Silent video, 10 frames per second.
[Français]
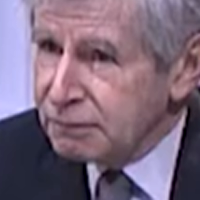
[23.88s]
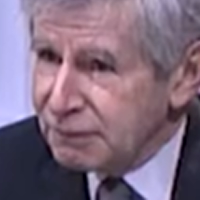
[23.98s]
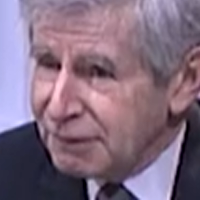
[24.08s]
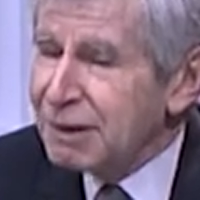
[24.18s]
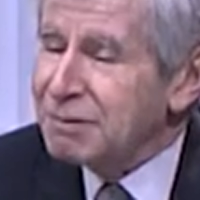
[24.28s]

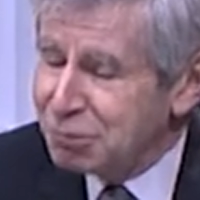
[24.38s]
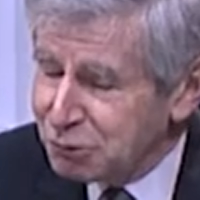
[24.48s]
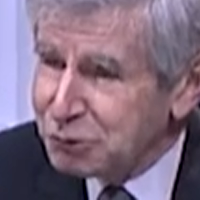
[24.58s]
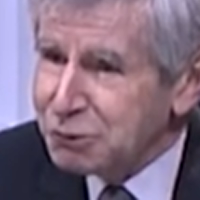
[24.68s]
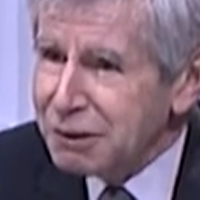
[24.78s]
la main.
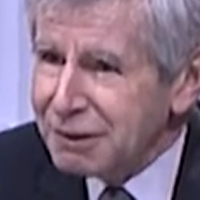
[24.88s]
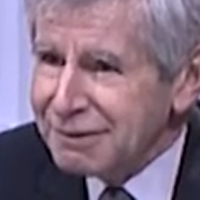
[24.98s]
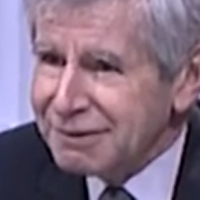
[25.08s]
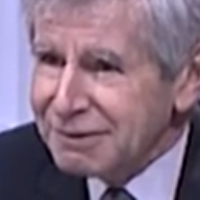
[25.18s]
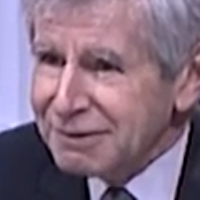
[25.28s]
Bonjour.
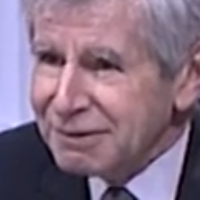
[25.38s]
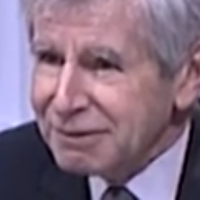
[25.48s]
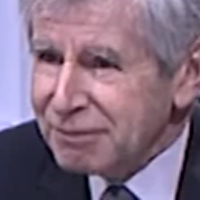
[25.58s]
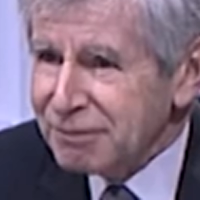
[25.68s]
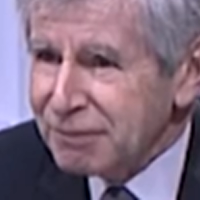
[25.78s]
Il y
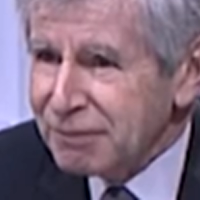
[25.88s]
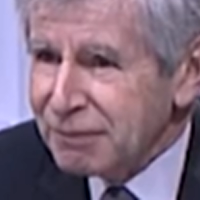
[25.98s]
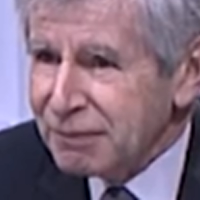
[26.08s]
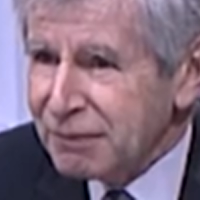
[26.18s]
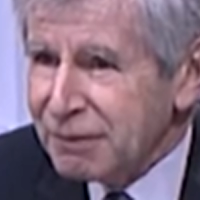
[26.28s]
a tout juste
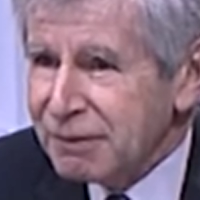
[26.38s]
20 ans, en